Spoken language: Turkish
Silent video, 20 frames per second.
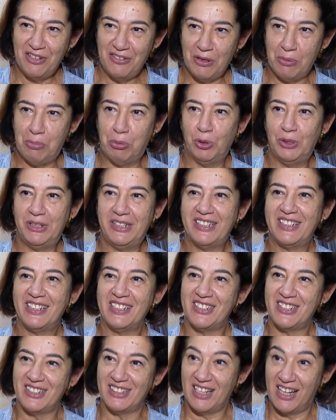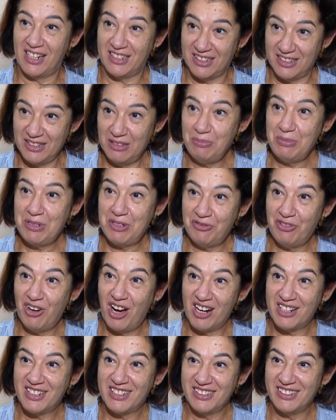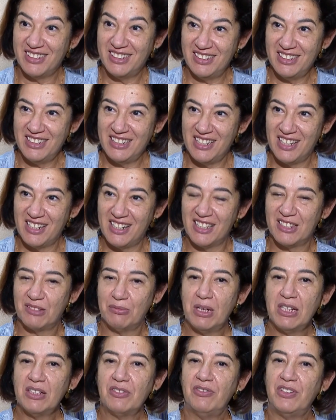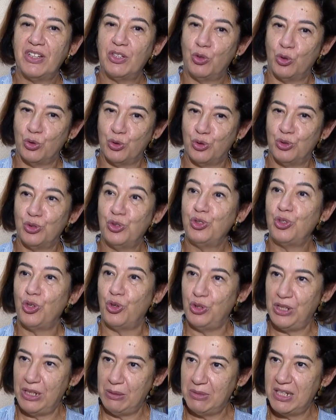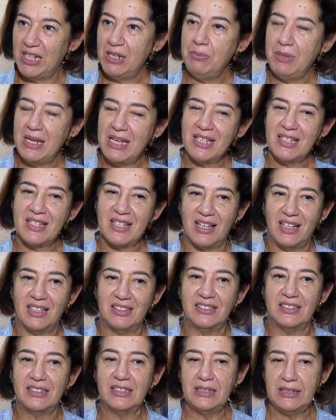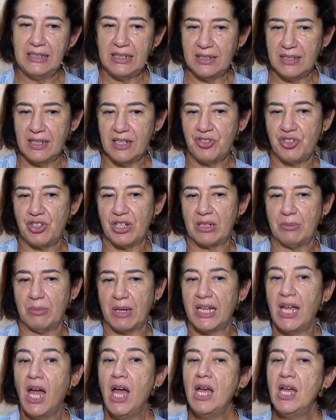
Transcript: ve politikacılarda da bir farkındalık yaratmak ve konunun önemine, beyin sağlığına dikkat çekmek.